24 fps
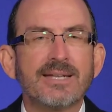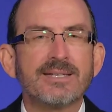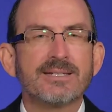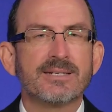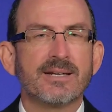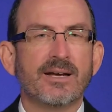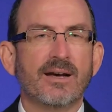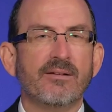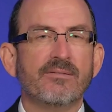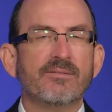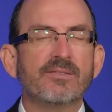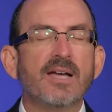
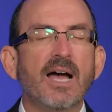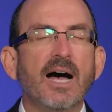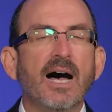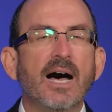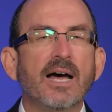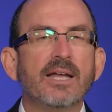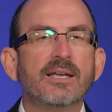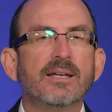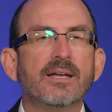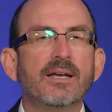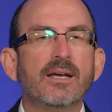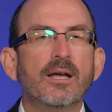pero la
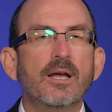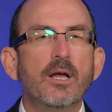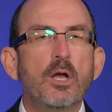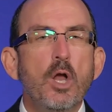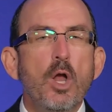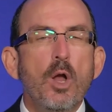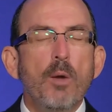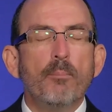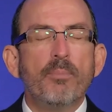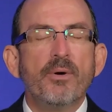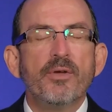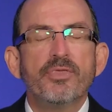palabra
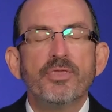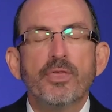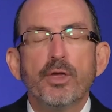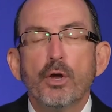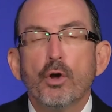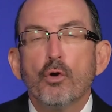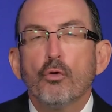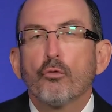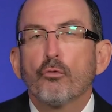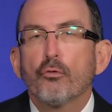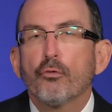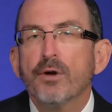rema
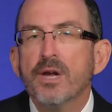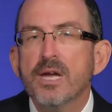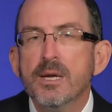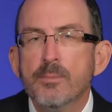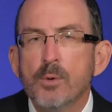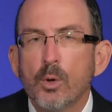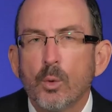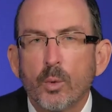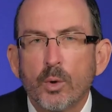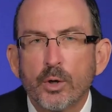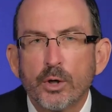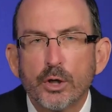
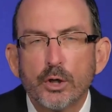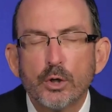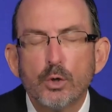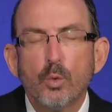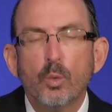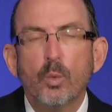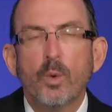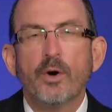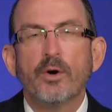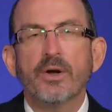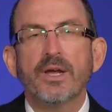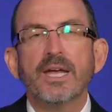
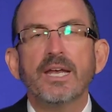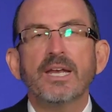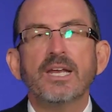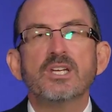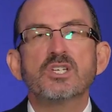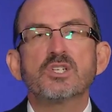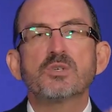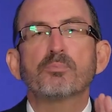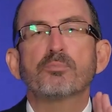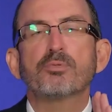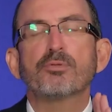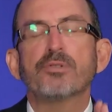consiste en
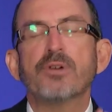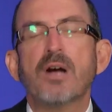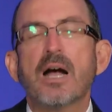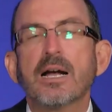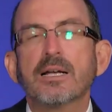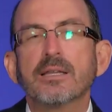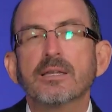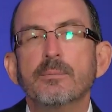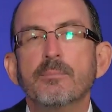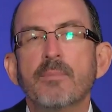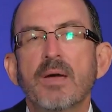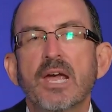
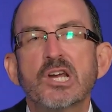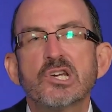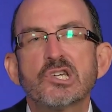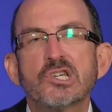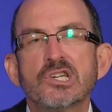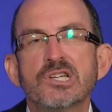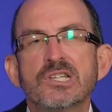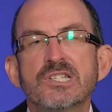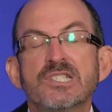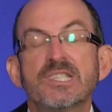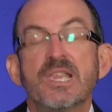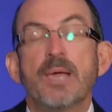
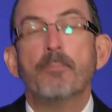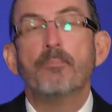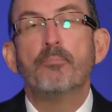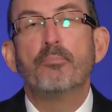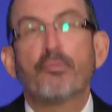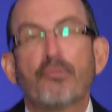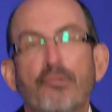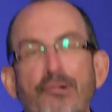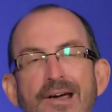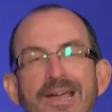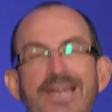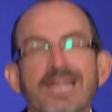proclamaciones que
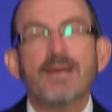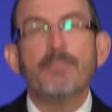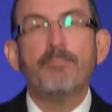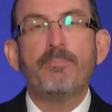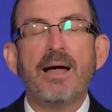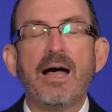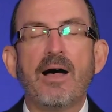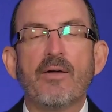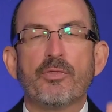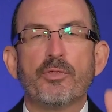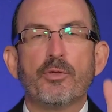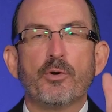causan que
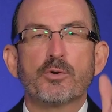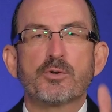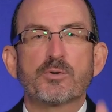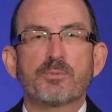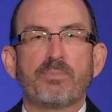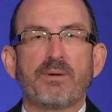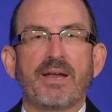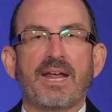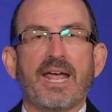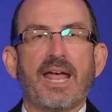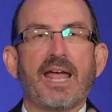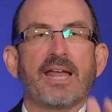esos
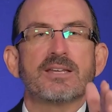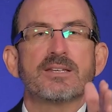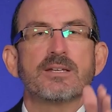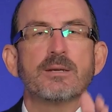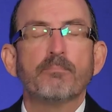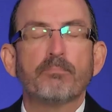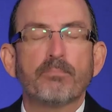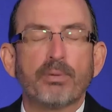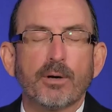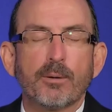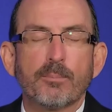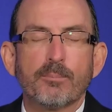planes y
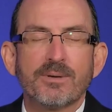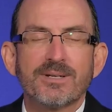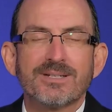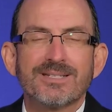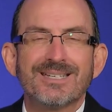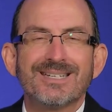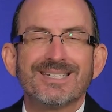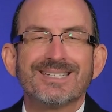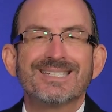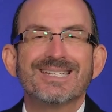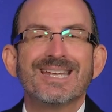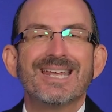
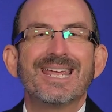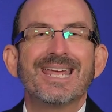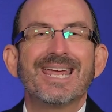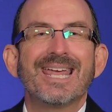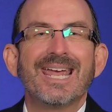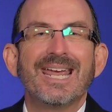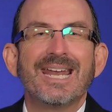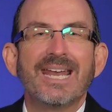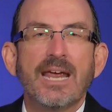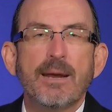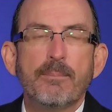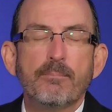propósitos se
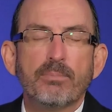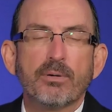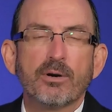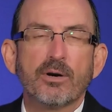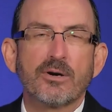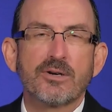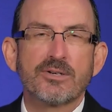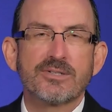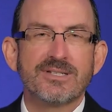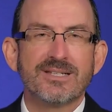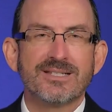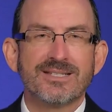
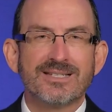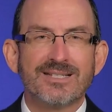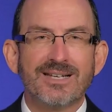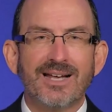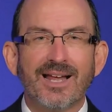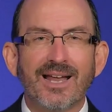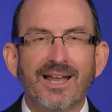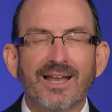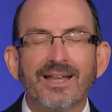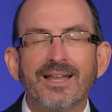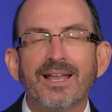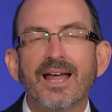produzcan en la
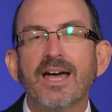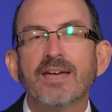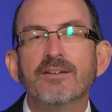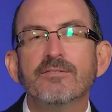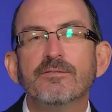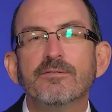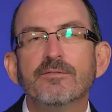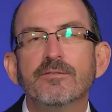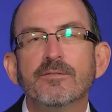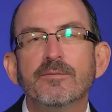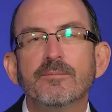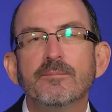vida de una
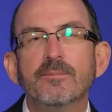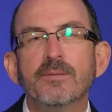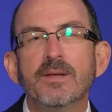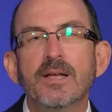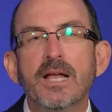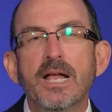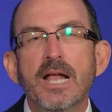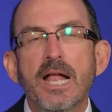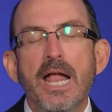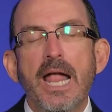persona.